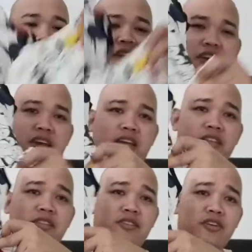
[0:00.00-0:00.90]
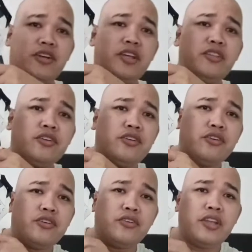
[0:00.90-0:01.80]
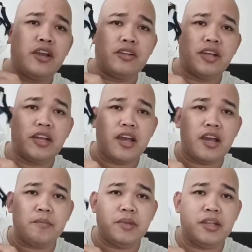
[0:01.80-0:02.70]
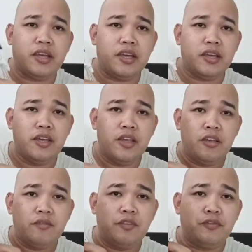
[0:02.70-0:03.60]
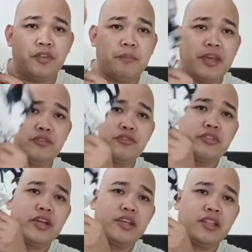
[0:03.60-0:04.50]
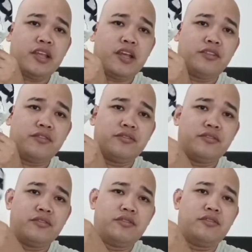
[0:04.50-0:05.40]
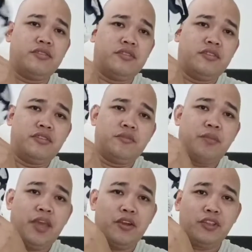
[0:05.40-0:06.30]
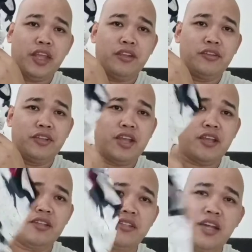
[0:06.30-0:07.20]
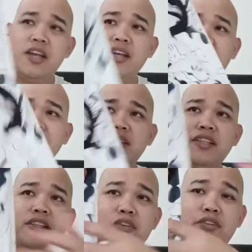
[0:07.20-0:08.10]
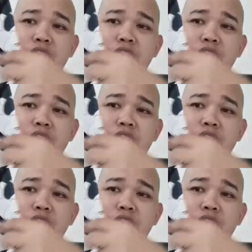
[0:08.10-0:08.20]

ayan. To, ito, kung di ako nagkakamali, 50 pesos lang yata to. Pero, terno na. Saka, guys, tingnan nyo